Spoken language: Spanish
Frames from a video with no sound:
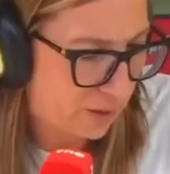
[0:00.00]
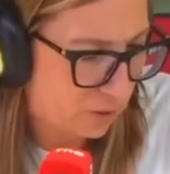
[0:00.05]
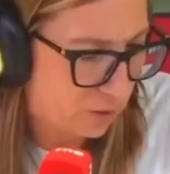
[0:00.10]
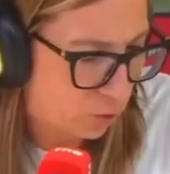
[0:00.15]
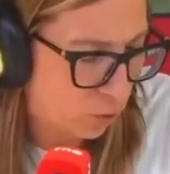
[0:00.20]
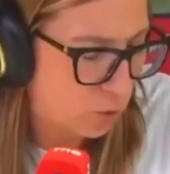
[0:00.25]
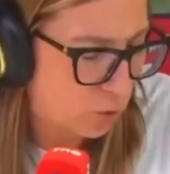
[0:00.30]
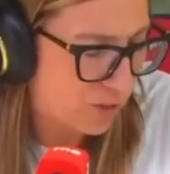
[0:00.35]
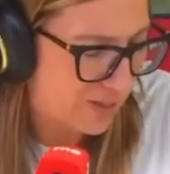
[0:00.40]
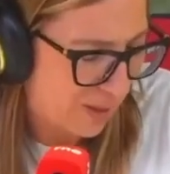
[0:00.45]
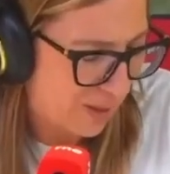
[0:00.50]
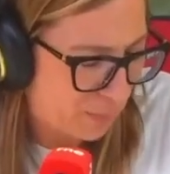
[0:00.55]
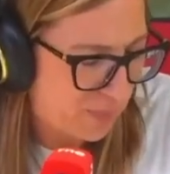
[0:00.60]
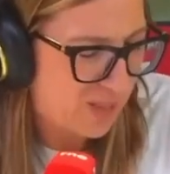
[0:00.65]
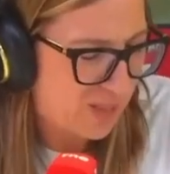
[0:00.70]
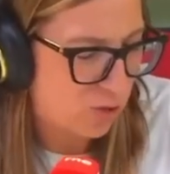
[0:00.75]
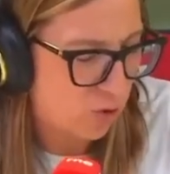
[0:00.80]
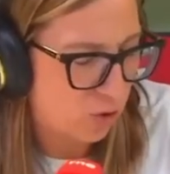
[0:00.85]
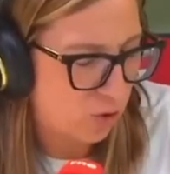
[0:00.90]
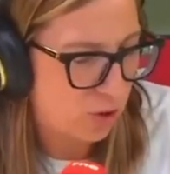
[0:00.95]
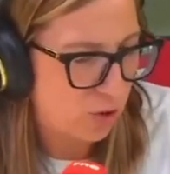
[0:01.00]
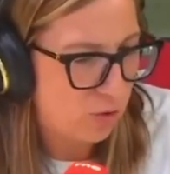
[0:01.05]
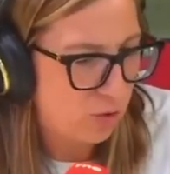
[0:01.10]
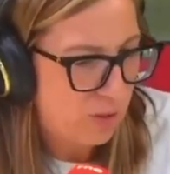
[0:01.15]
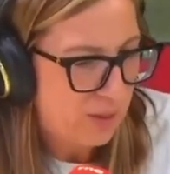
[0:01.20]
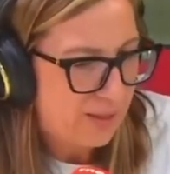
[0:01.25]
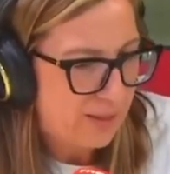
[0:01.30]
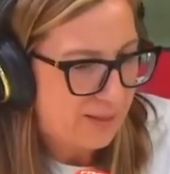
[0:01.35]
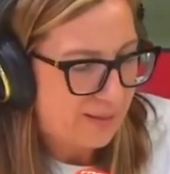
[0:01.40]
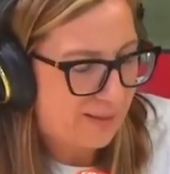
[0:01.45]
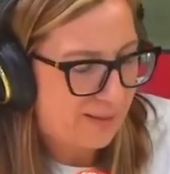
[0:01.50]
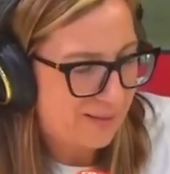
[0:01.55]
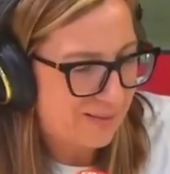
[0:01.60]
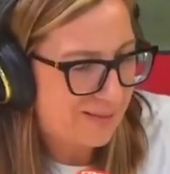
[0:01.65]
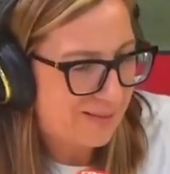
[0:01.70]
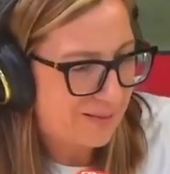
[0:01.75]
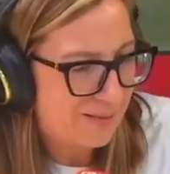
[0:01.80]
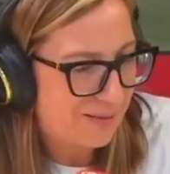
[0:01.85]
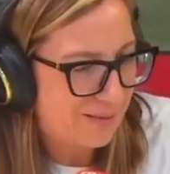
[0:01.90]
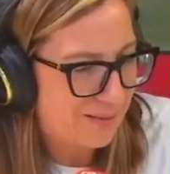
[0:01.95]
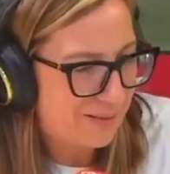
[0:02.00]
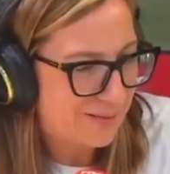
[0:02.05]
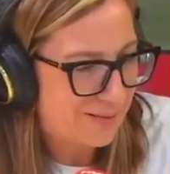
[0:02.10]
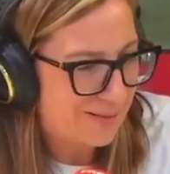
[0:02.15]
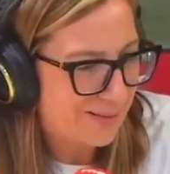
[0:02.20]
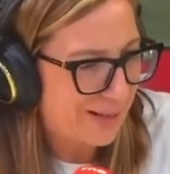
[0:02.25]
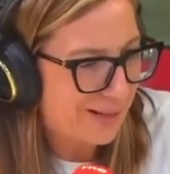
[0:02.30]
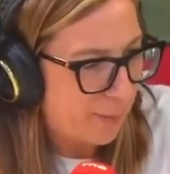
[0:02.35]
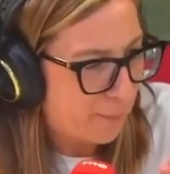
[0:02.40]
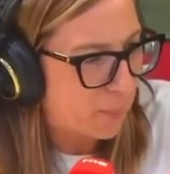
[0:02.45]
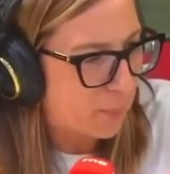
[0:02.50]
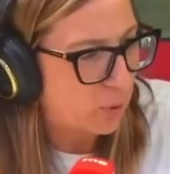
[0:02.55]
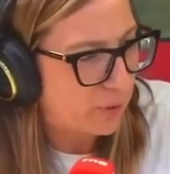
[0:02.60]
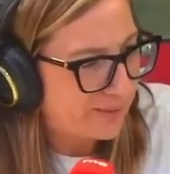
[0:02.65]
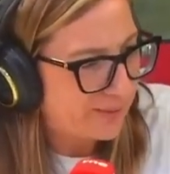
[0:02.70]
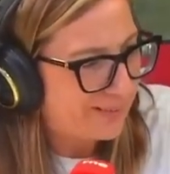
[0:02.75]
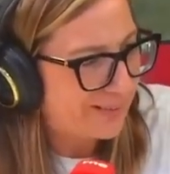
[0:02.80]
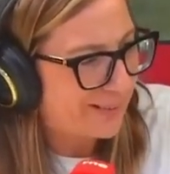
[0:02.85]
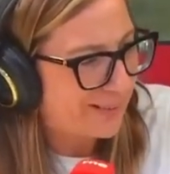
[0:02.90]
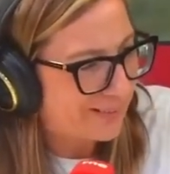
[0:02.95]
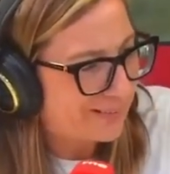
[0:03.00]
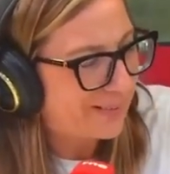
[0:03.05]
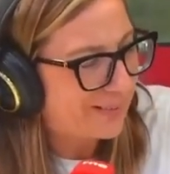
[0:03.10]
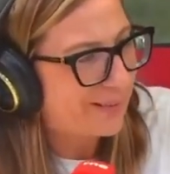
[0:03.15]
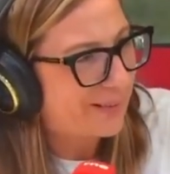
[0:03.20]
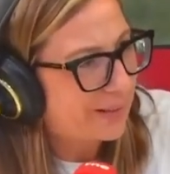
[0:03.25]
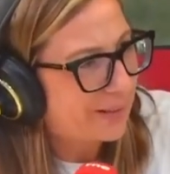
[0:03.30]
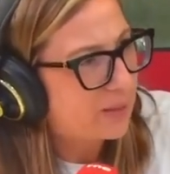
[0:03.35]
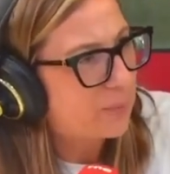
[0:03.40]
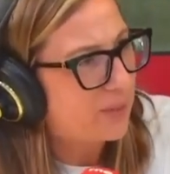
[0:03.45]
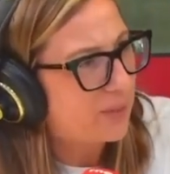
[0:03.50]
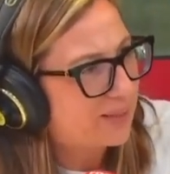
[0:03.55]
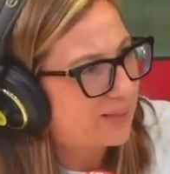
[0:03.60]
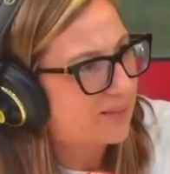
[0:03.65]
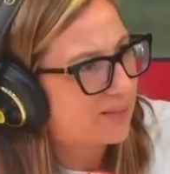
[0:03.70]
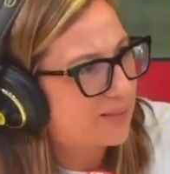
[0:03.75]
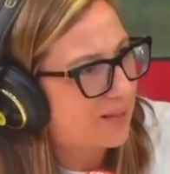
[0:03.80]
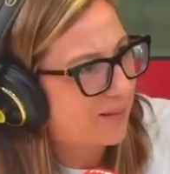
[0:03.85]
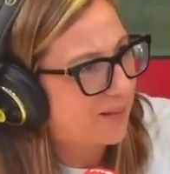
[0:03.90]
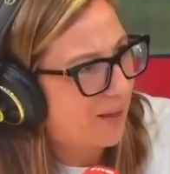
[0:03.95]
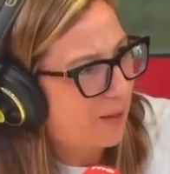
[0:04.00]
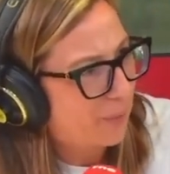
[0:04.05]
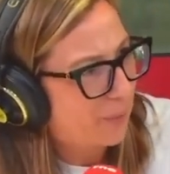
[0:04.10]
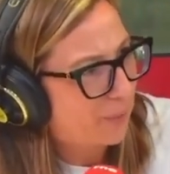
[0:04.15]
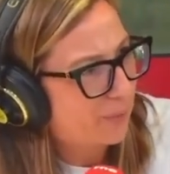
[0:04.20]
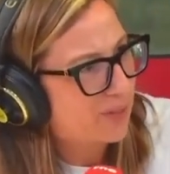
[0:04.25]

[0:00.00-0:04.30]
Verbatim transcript: todo este episodio, que es eh, si la política tiene límites de edad.